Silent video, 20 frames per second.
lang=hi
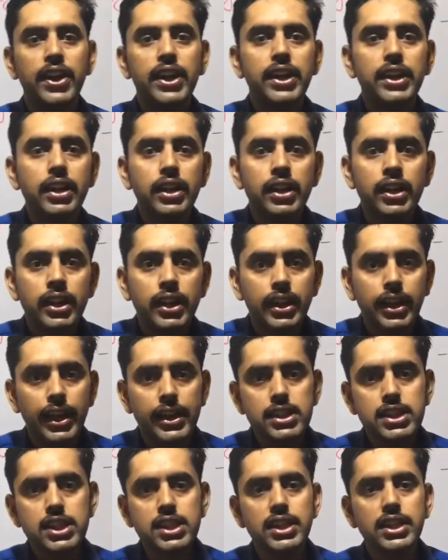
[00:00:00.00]
वैन
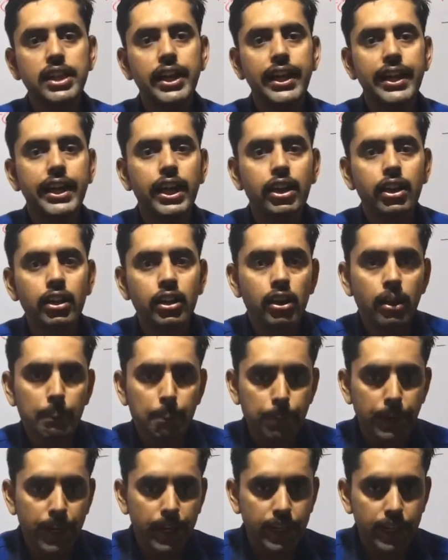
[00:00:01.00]
एक्सीडेंटल
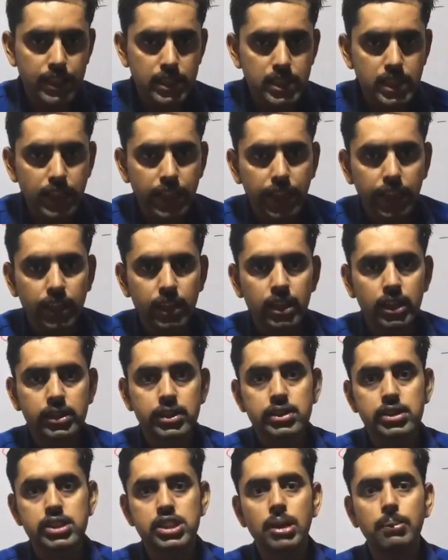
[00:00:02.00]
प्रेगनेंसी
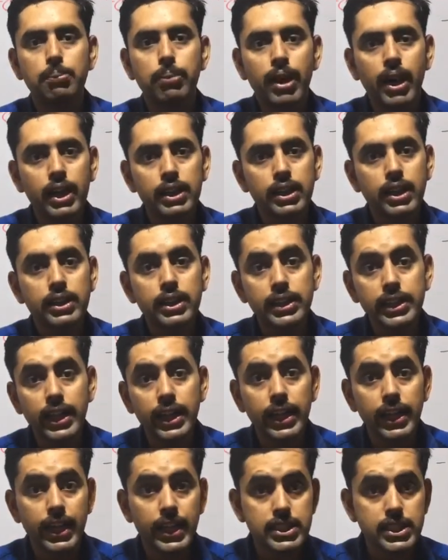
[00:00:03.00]
जब बात आती
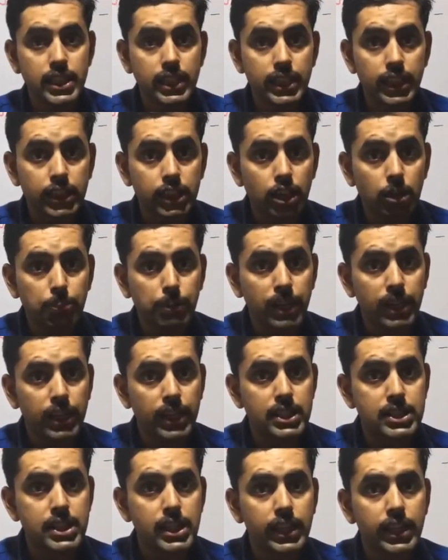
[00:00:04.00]
है एक्सीडेंटल
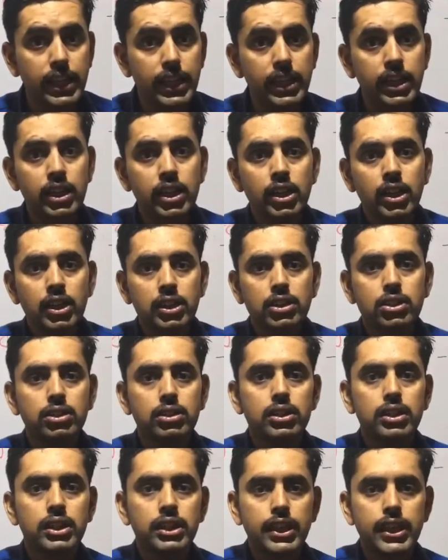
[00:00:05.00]
प्रेगनेंसी की तो
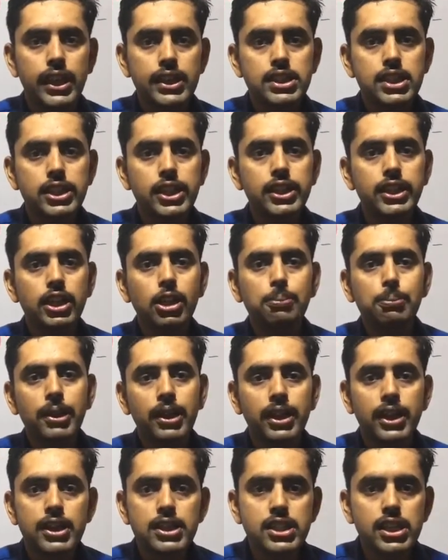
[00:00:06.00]
एक्सीडेंटल
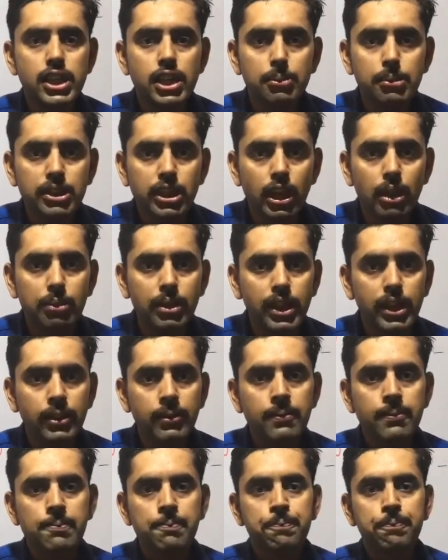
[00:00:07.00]
प्रेगनेंसी का मतलब है
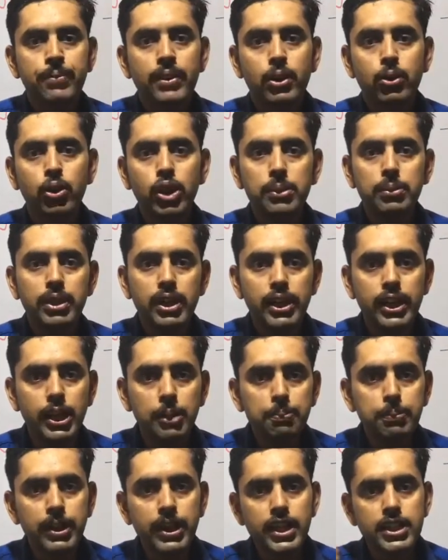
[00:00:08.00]
कोई भी
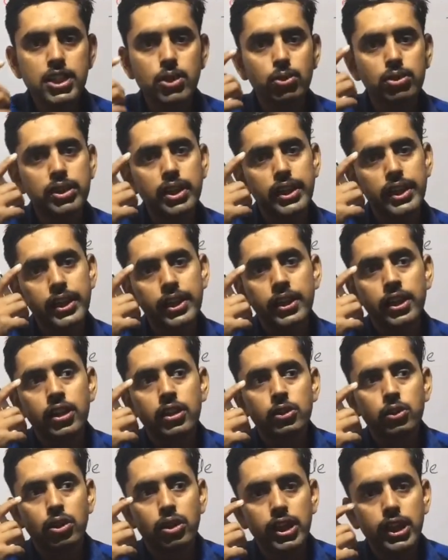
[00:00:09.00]
रेप केस होता है
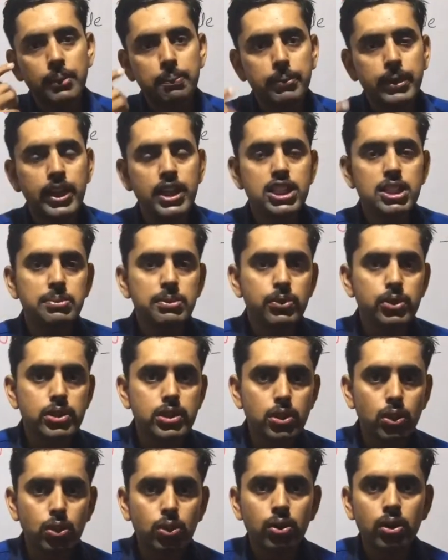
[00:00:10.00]
तो रेप केस में
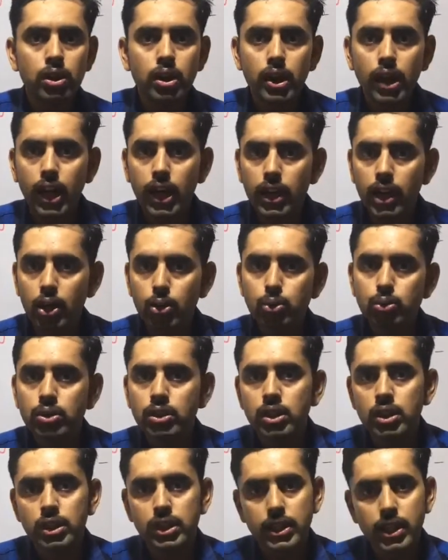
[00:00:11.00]
उसको अलाउ
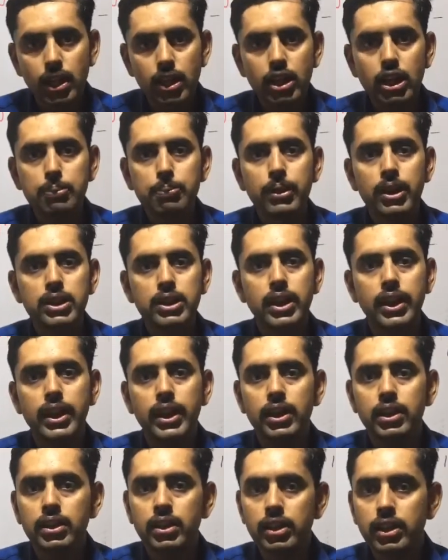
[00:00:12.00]
करना पड़ता
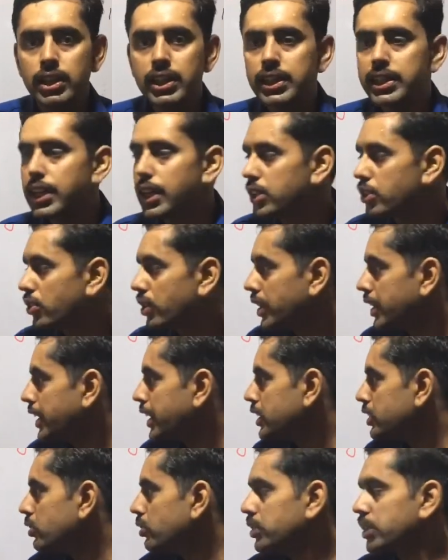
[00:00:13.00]
है ठीक है तो
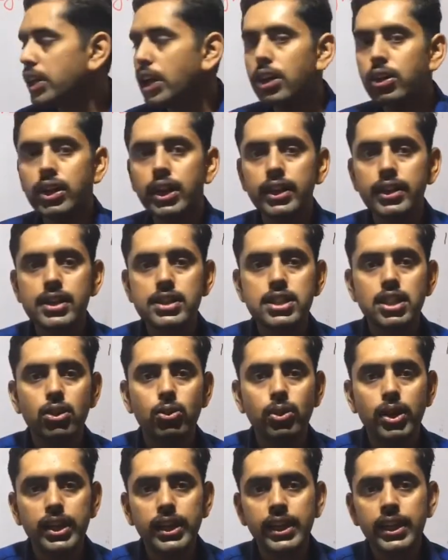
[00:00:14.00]
एक तो क्या कंडीशन
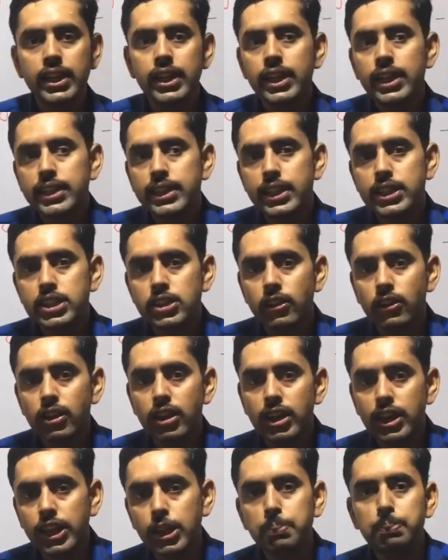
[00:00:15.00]
हो गई कि
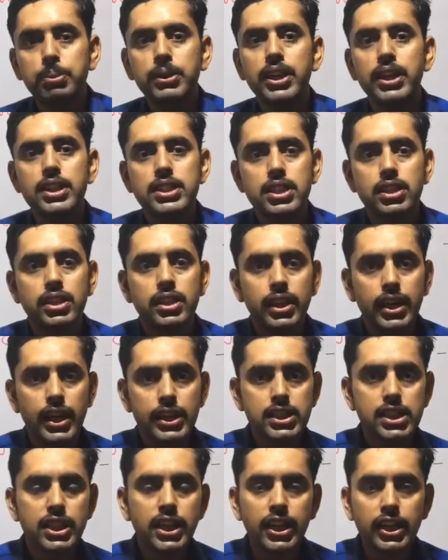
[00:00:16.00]
रेप केस
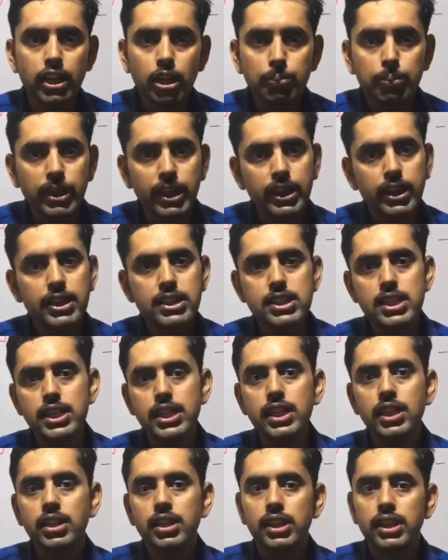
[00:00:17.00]
एक्सीडेंटल
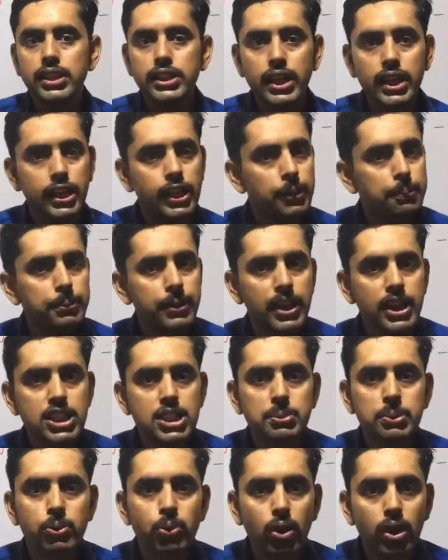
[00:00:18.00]
प्रेगनेंसी या रेप
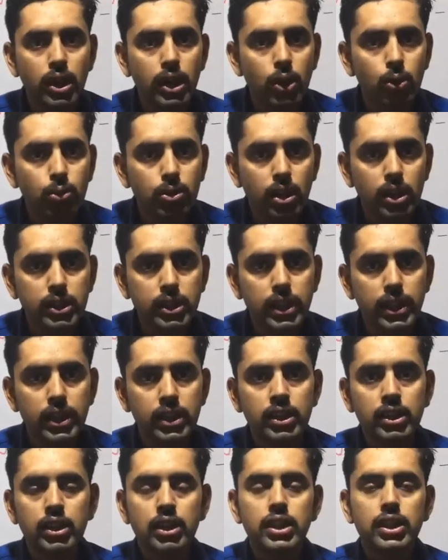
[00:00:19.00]
केस में वो अलाउ करता
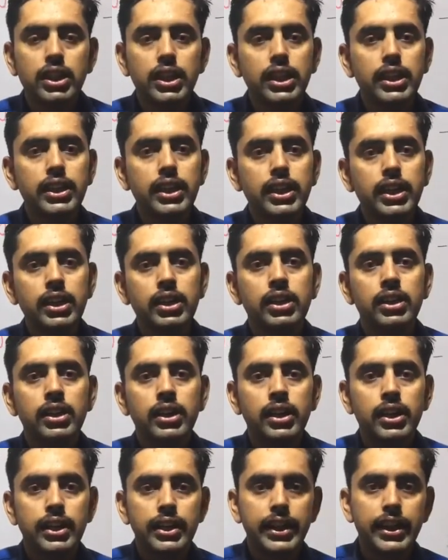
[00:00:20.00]
है ठीक है
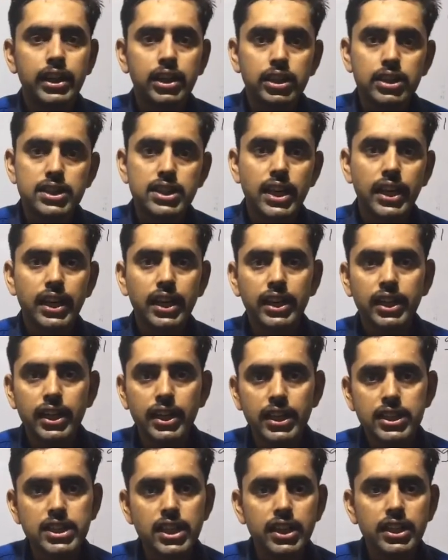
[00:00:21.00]
एक सेकंड
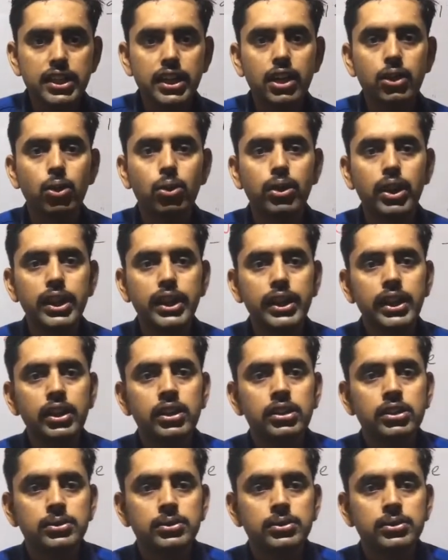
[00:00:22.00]
कंडीशन क्या हो गई